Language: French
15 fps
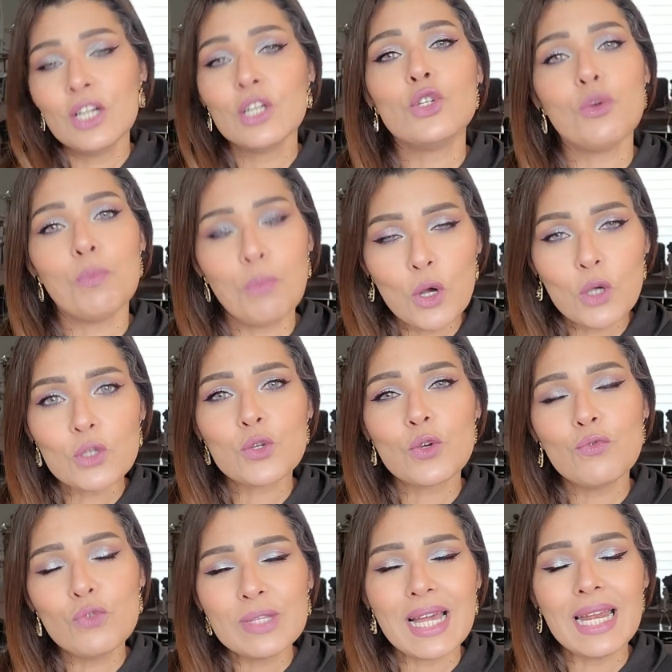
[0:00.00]
je pense que
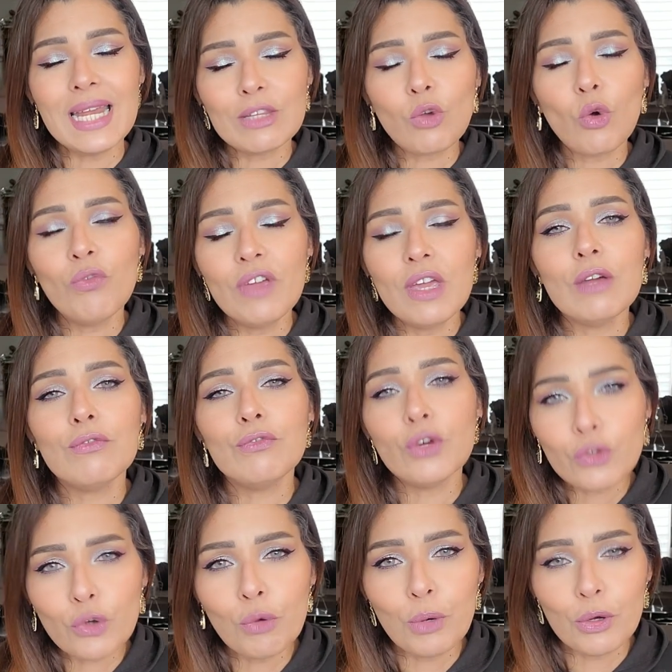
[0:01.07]
vous allez trouver
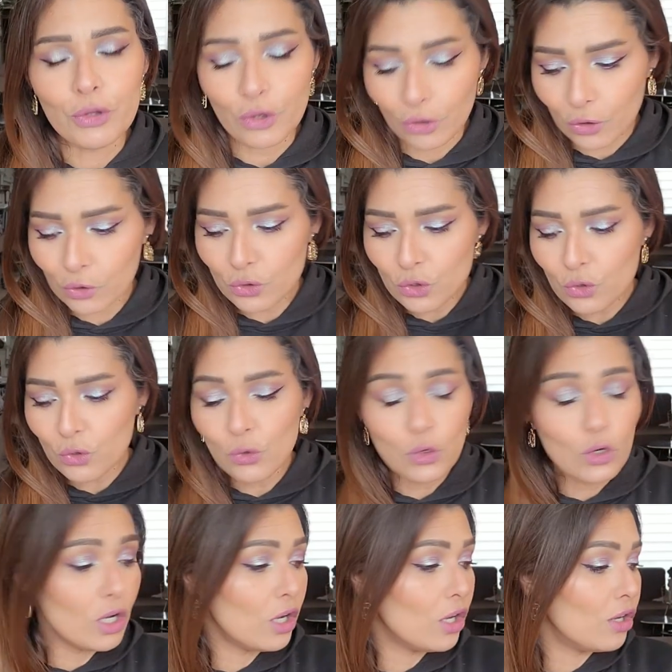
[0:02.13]
votre bonheur. Du coup,
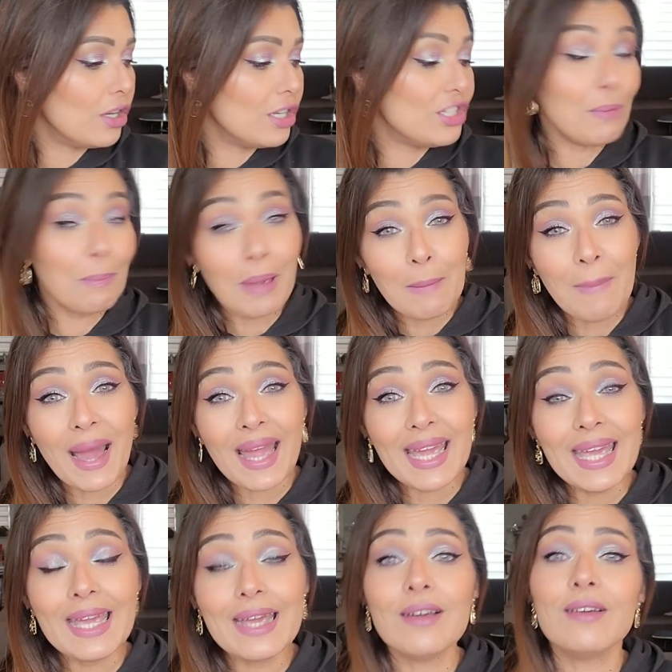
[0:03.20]
euh, j'ai
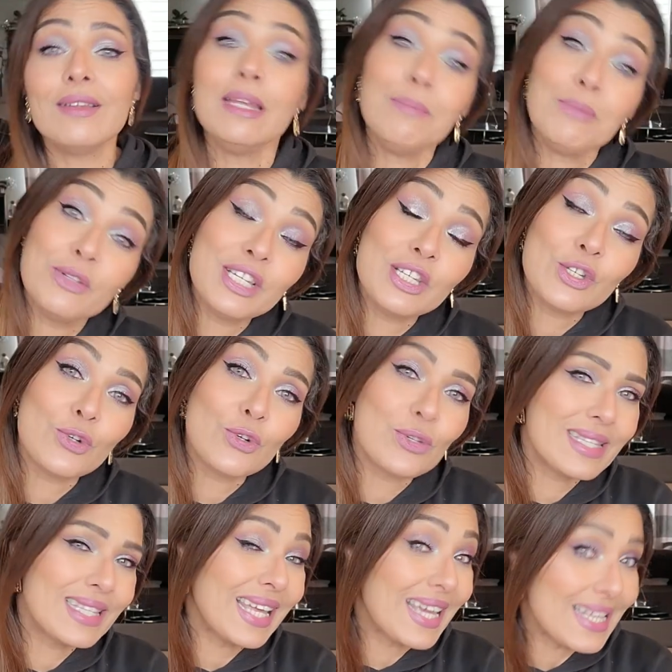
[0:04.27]
préparé euh, des petites
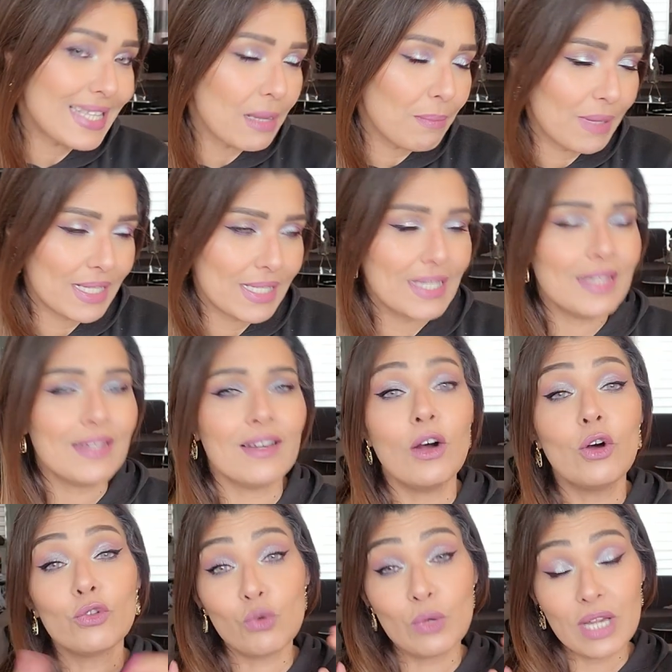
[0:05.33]
choses très sympathiques.
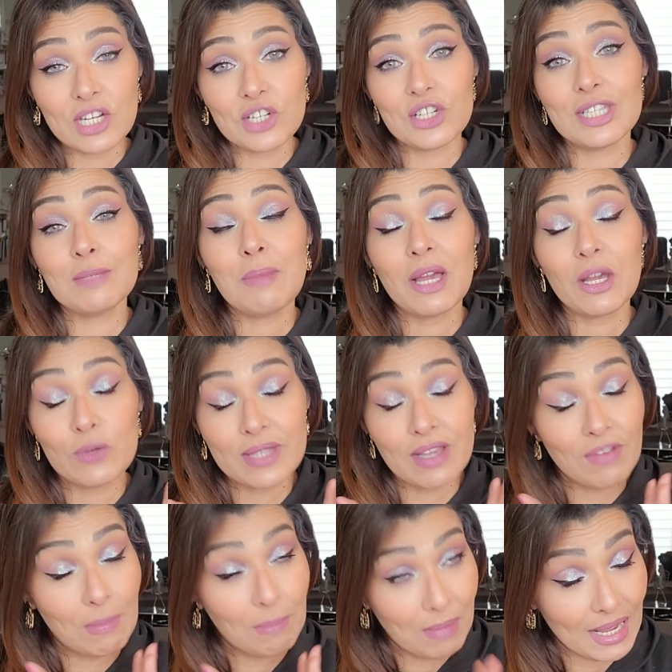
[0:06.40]
En tout cas, j'espère que ça
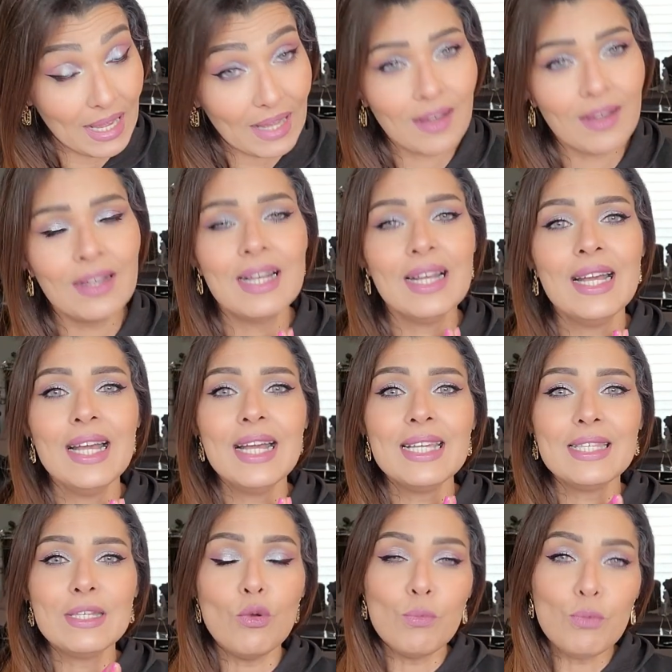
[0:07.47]
va plaire.
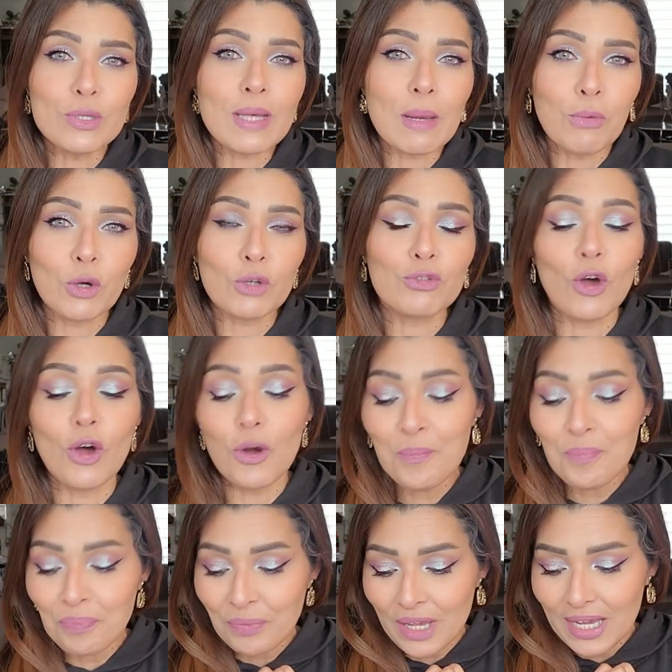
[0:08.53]
C'est le plus important.
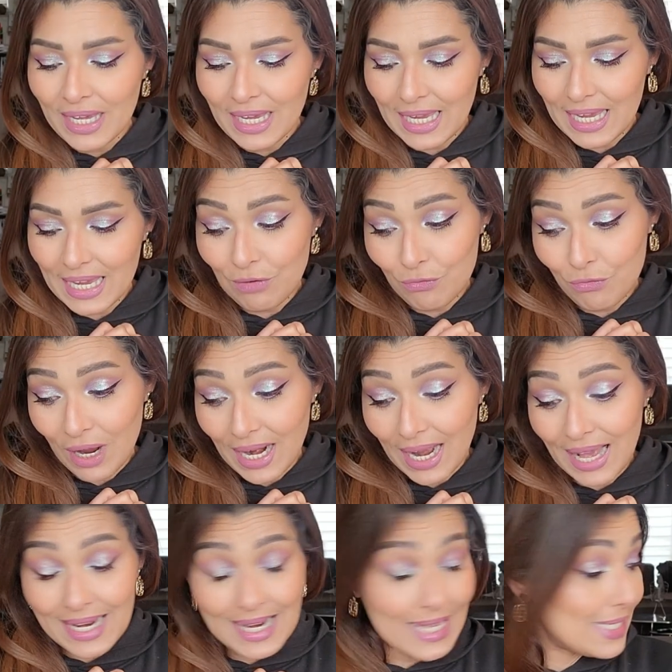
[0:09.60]
Et
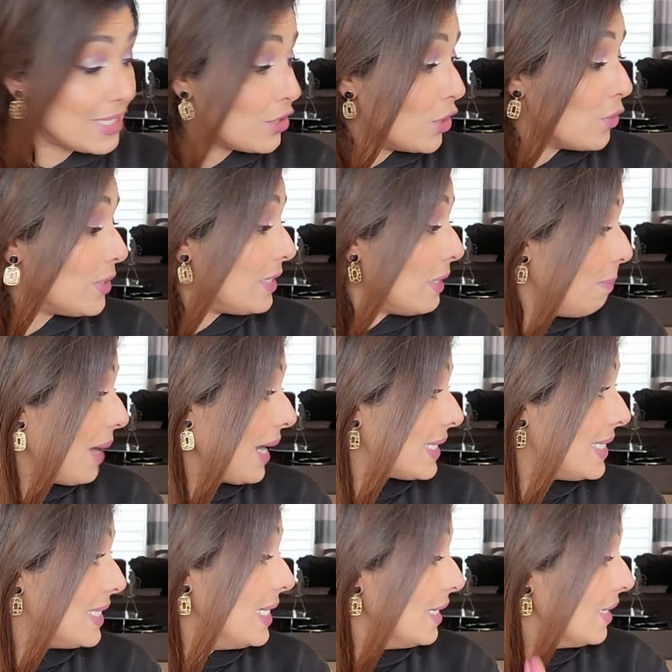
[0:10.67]
voilà, let's go, c'est
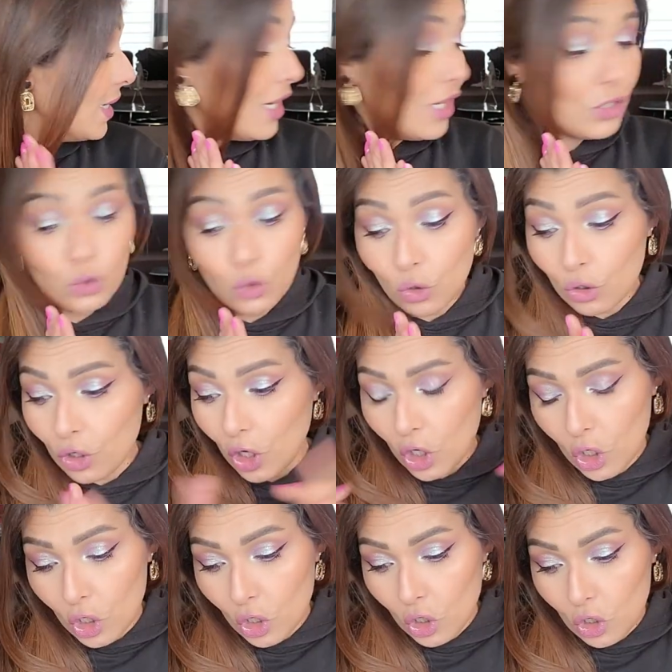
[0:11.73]
parti Donc,
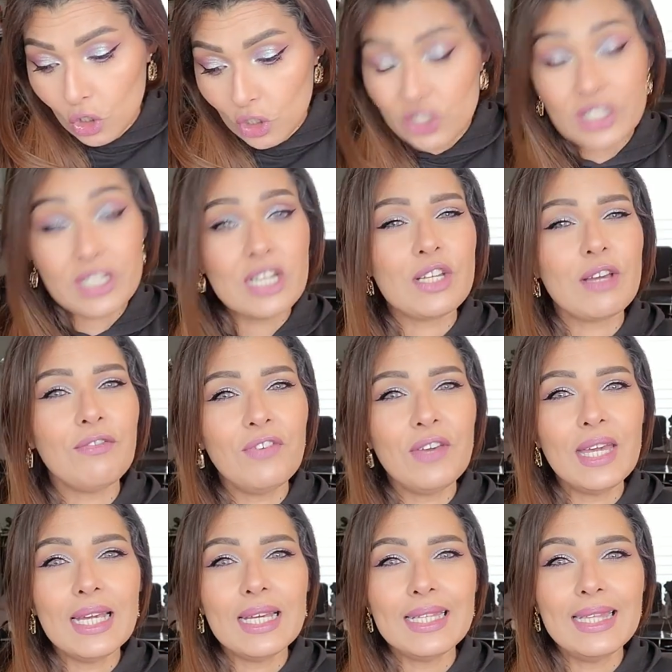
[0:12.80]
euh, j'ai déjà
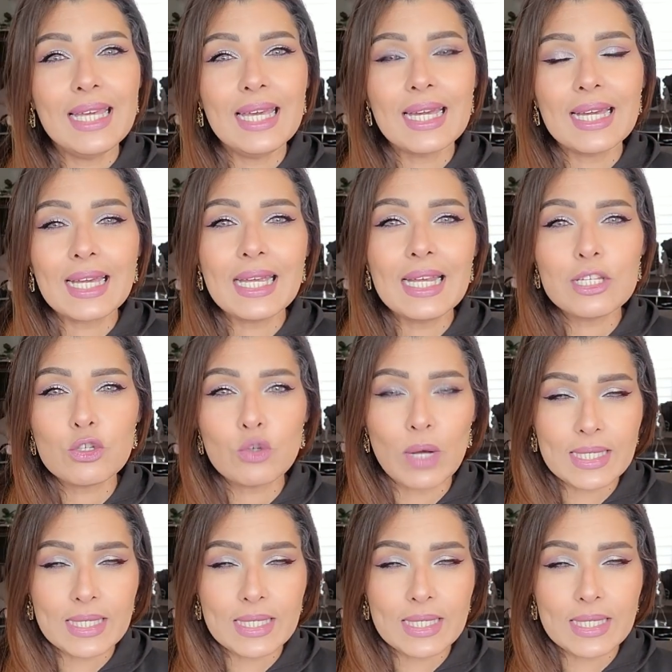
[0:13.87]
fait des reels sur